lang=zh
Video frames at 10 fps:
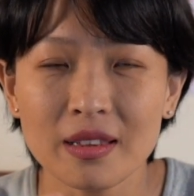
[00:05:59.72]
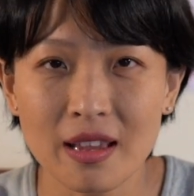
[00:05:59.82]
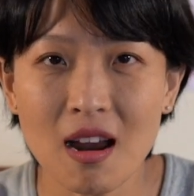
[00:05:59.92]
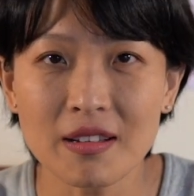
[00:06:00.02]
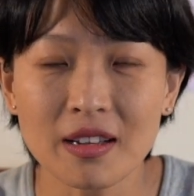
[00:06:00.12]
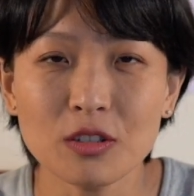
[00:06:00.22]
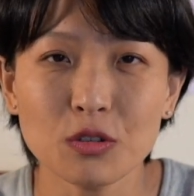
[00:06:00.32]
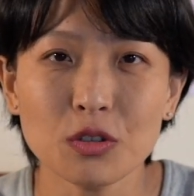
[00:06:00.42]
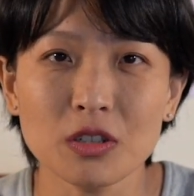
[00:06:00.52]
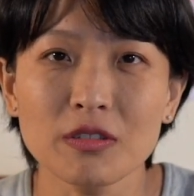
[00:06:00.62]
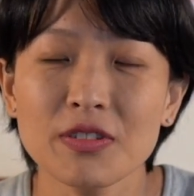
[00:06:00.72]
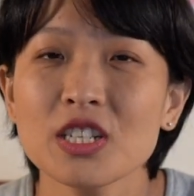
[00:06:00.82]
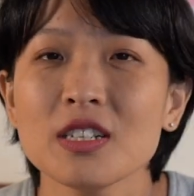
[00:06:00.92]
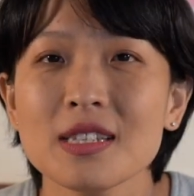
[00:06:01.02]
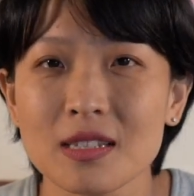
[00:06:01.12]
第二呢，就是分
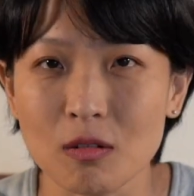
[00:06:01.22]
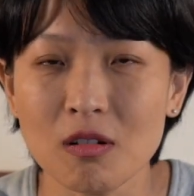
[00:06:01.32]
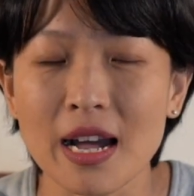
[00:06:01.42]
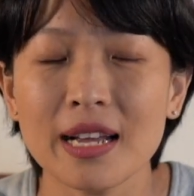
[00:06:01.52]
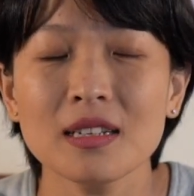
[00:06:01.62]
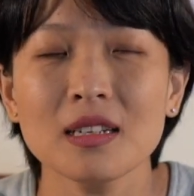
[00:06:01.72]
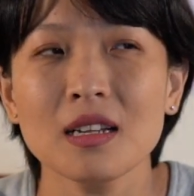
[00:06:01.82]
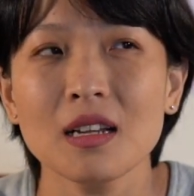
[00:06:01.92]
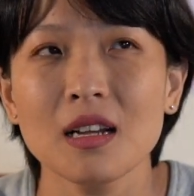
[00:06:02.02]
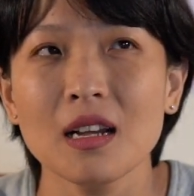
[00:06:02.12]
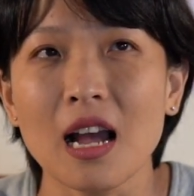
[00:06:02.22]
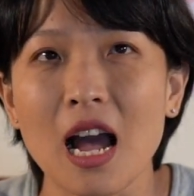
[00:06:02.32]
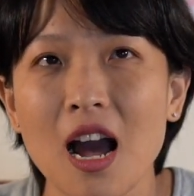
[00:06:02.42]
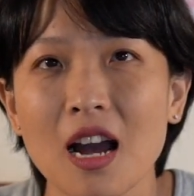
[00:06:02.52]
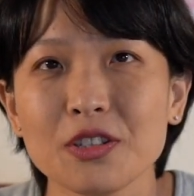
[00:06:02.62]
成几块，
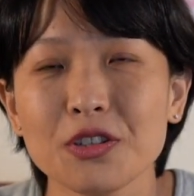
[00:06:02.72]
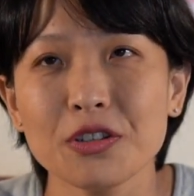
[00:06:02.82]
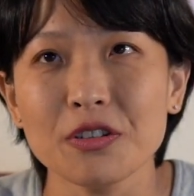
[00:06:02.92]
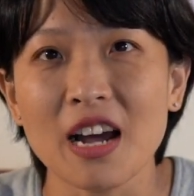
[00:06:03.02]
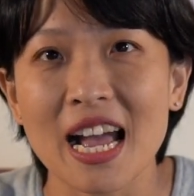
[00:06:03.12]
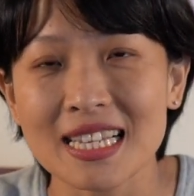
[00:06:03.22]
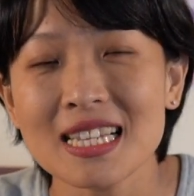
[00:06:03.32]
啊，就孩